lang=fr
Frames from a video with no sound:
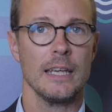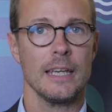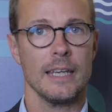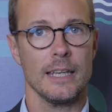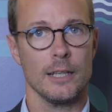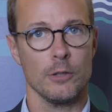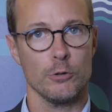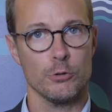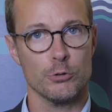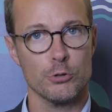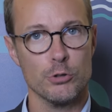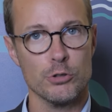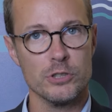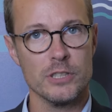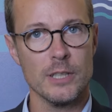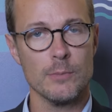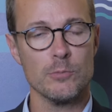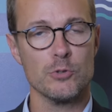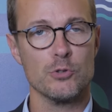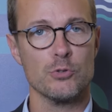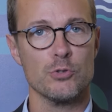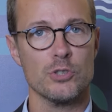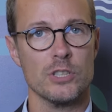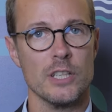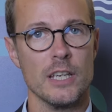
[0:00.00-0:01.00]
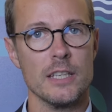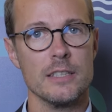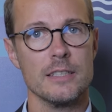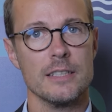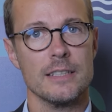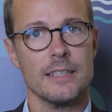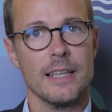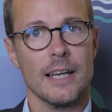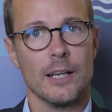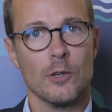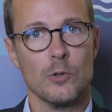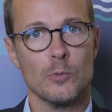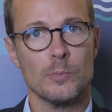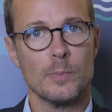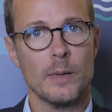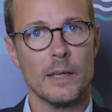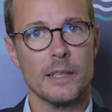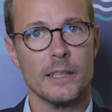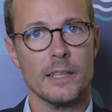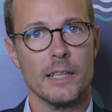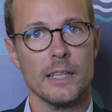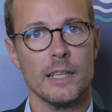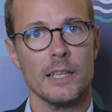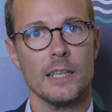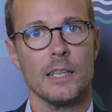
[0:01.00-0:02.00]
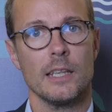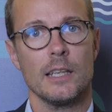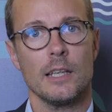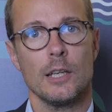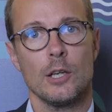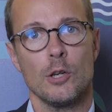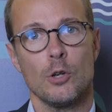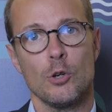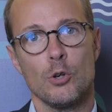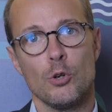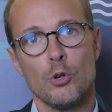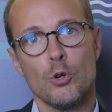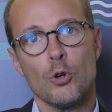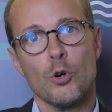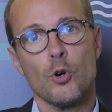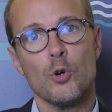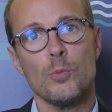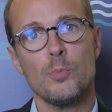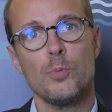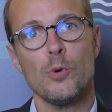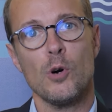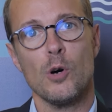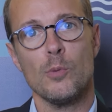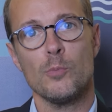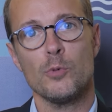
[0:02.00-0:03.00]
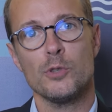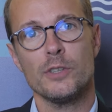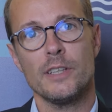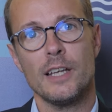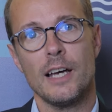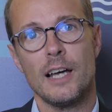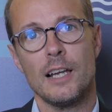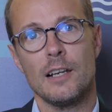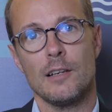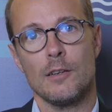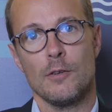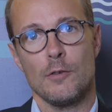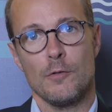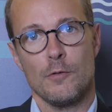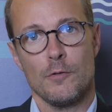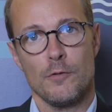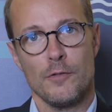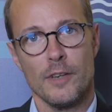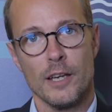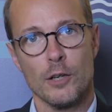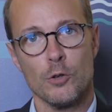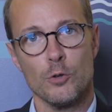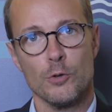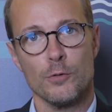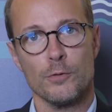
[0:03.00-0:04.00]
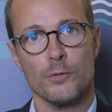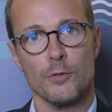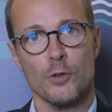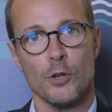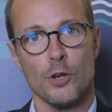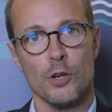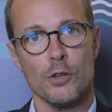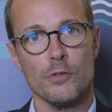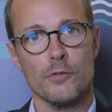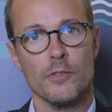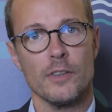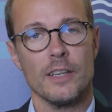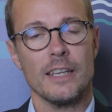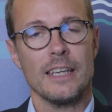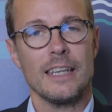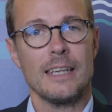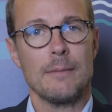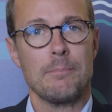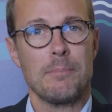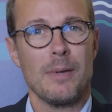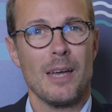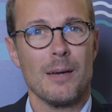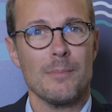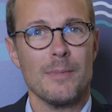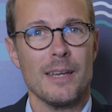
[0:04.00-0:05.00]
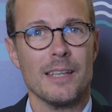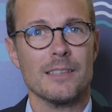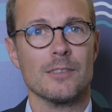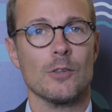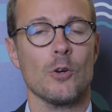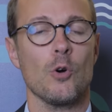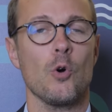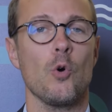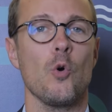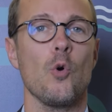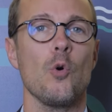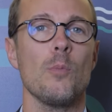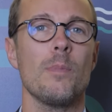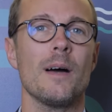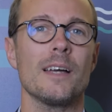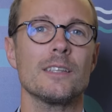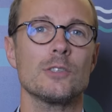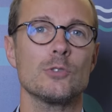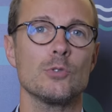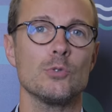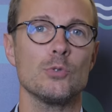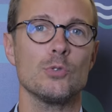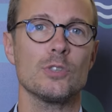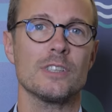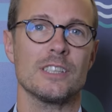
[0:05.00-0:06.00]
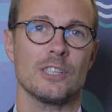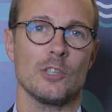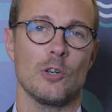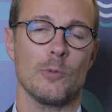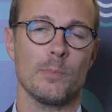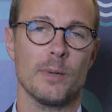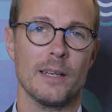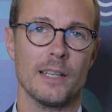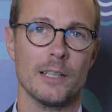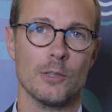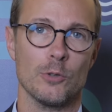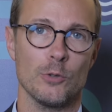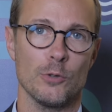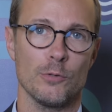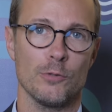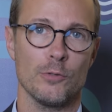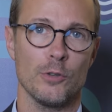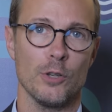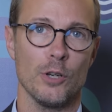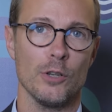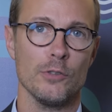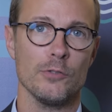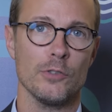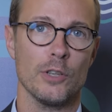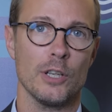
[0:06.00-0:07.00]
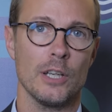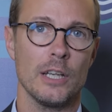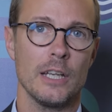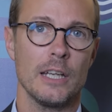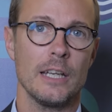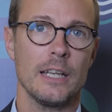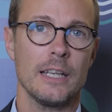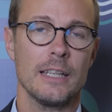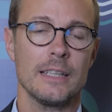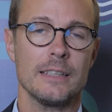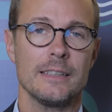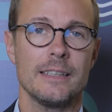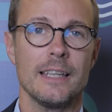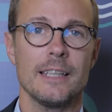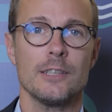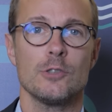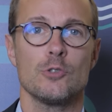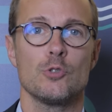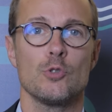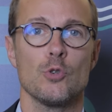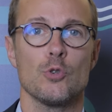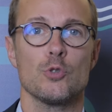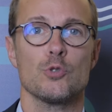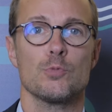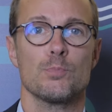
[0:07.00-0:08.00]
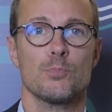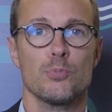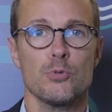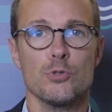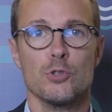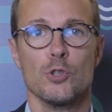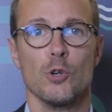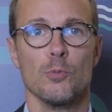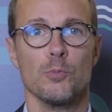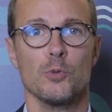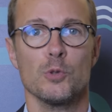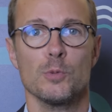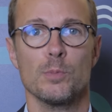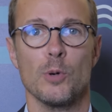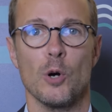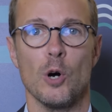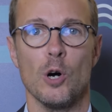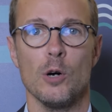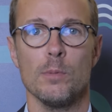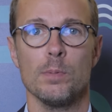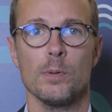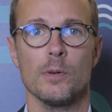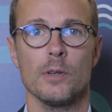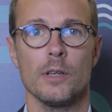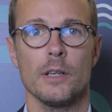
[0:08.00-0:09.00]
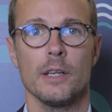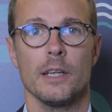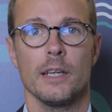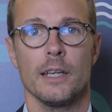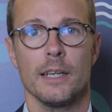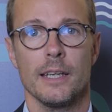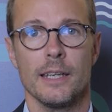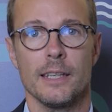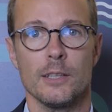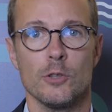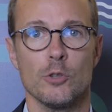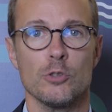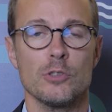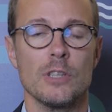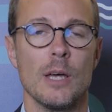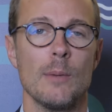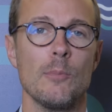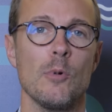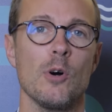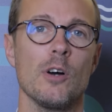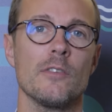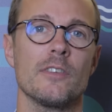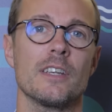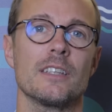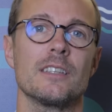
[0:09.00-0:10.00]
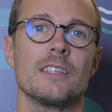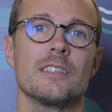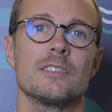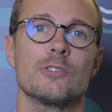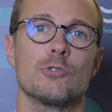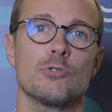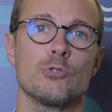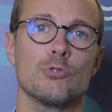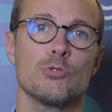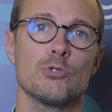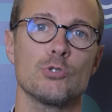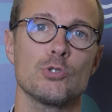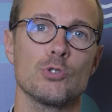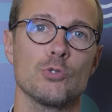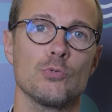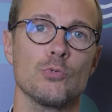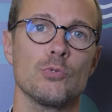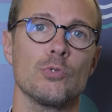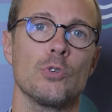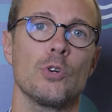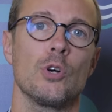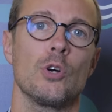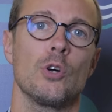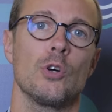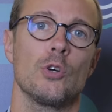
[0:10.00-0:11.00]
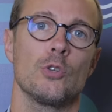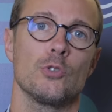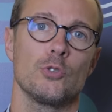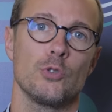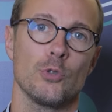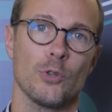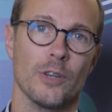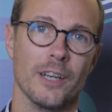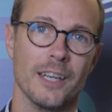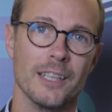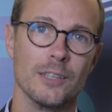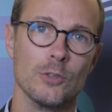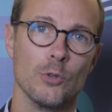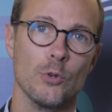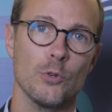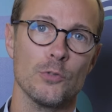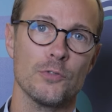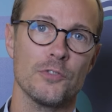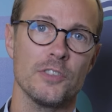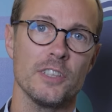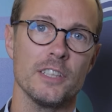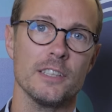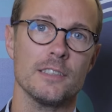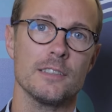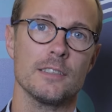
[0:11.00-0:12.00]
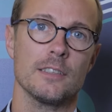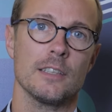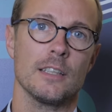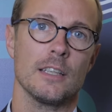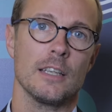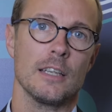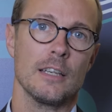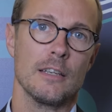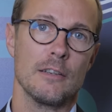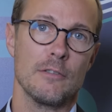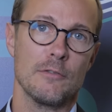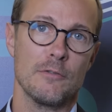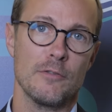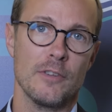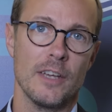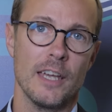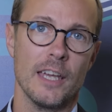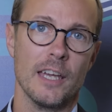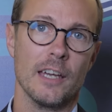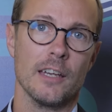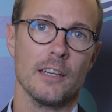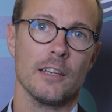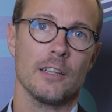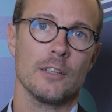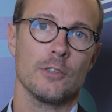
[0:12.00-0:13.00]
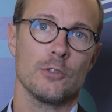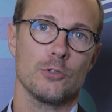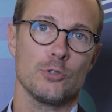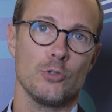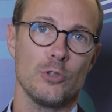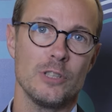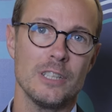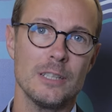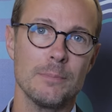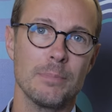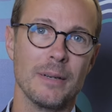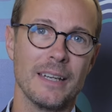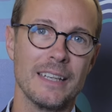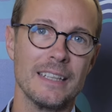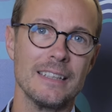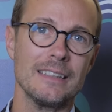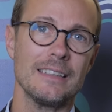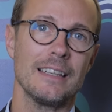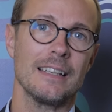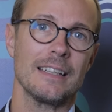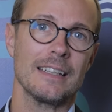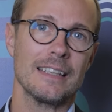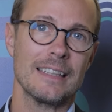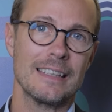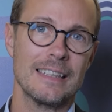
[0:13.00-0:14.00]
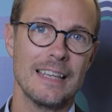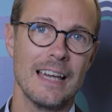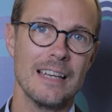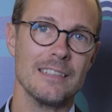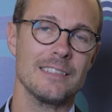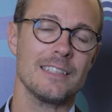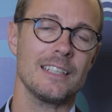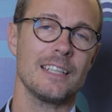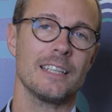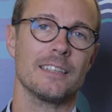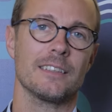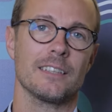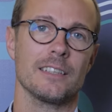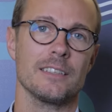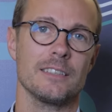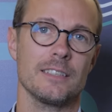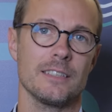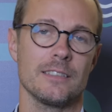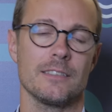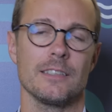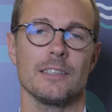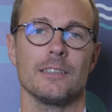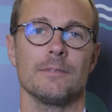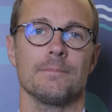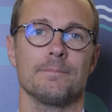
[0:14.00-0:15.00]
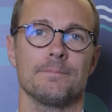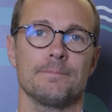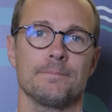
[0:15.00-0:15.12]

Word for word: Et le deuxième sujet, c'est d'accompagner le report modal vers le fleuve et permettre aux bateaux qui empruntent le fleuve d'être de plus en plus propres et notamment avec des solutions de rétrofit vers de l'hybride gaz-électricité.